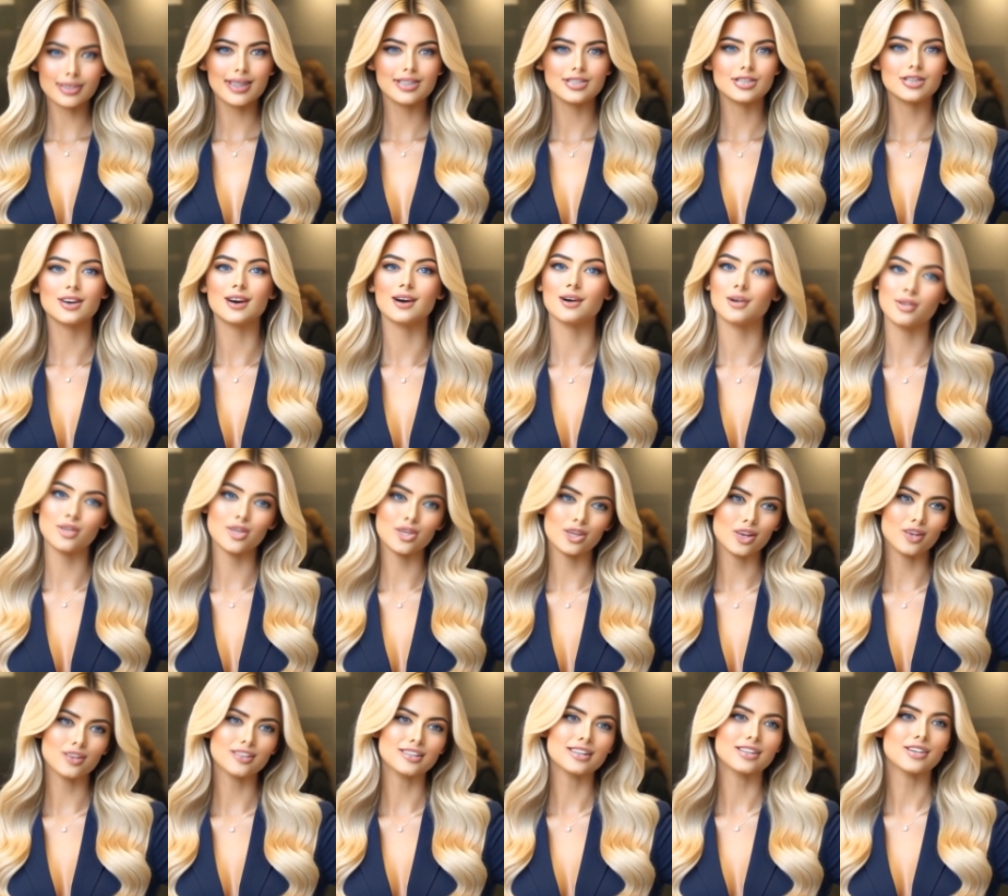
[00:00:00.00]
Estou há
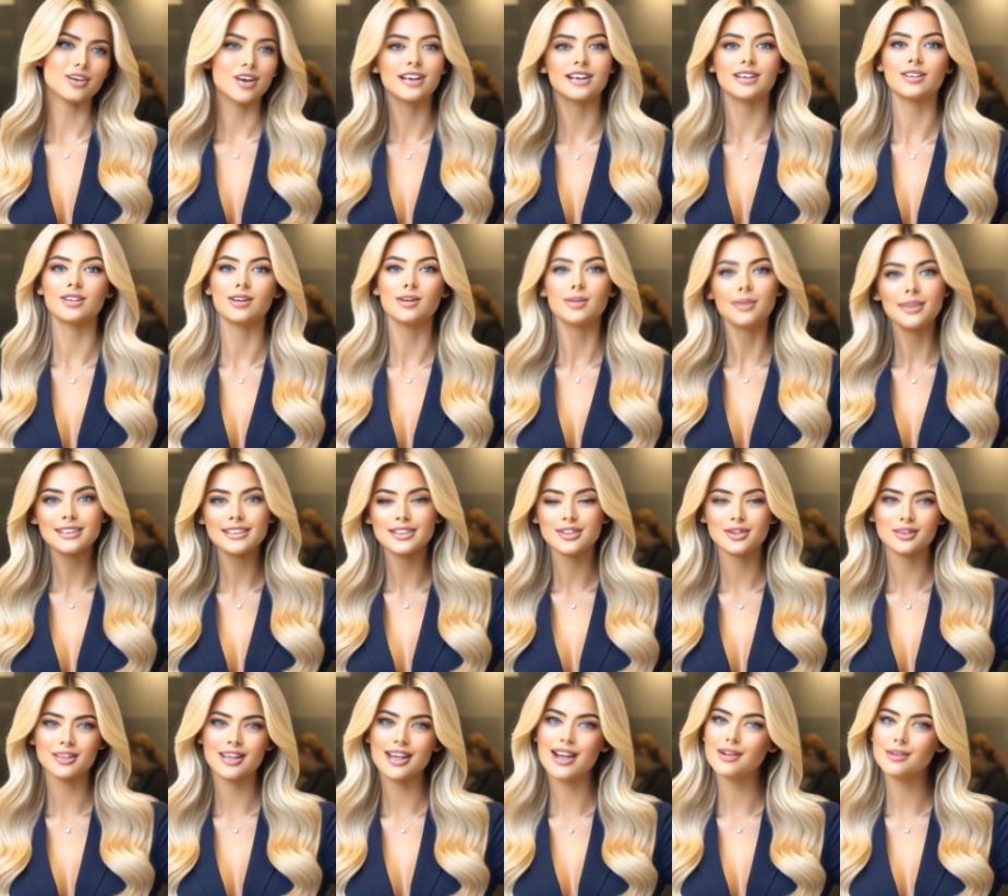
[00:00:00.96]
três anos na
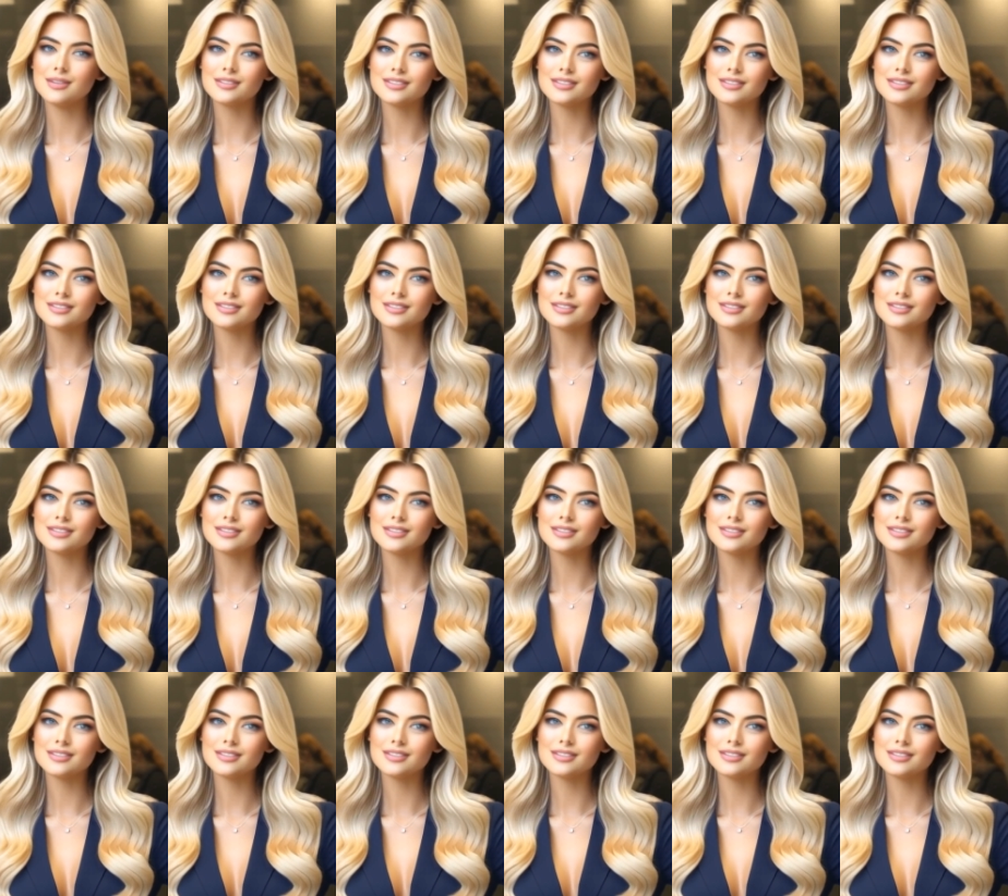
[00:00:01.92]
empresa.